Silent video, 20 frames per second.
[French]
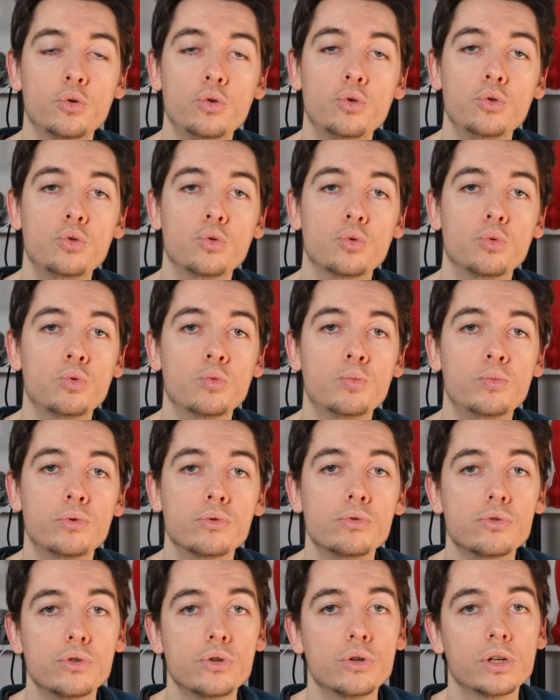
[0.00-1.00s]
une ou
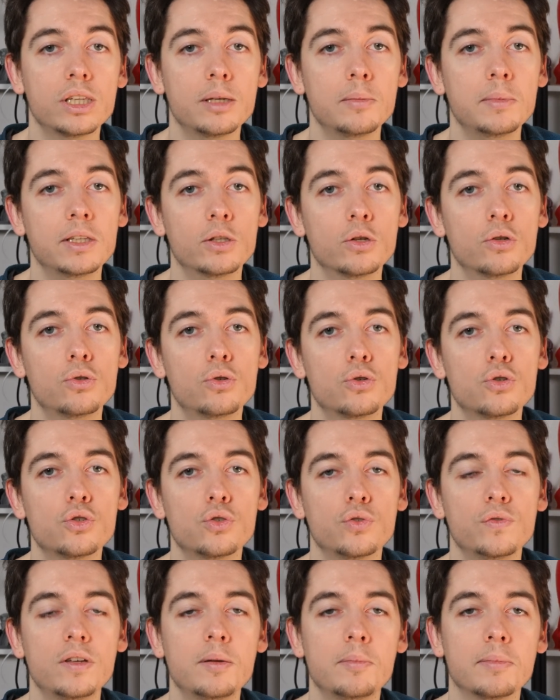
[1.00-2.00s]
plusieurs des méthodes que
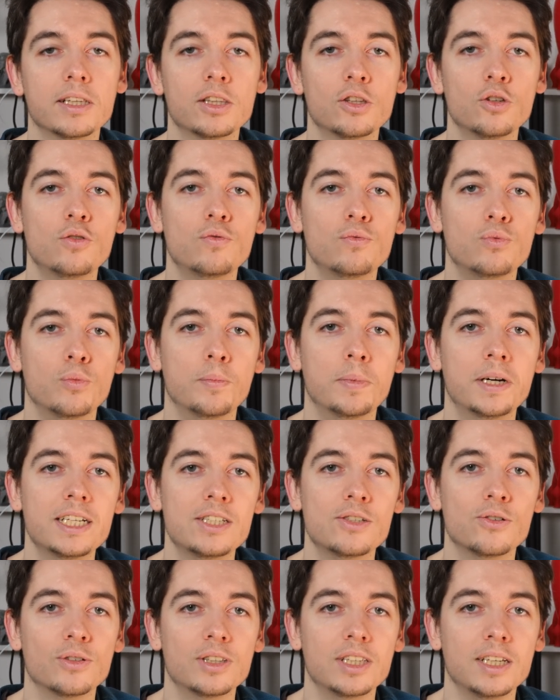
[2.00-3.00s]
je vais maintenant vous
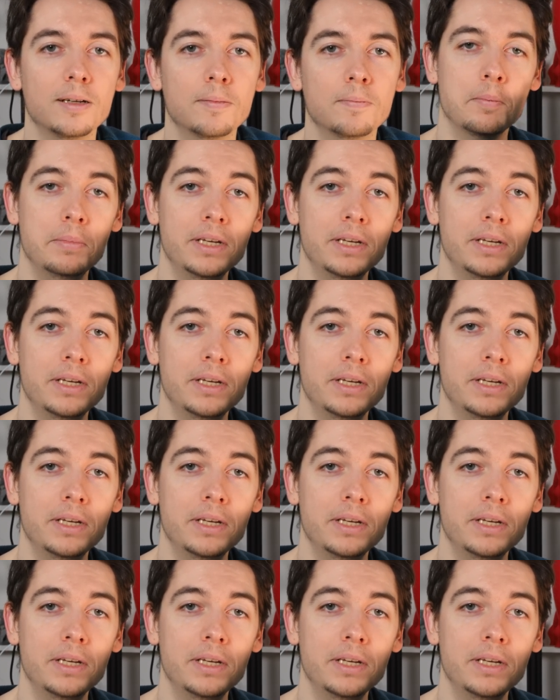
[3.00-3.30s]
présenter.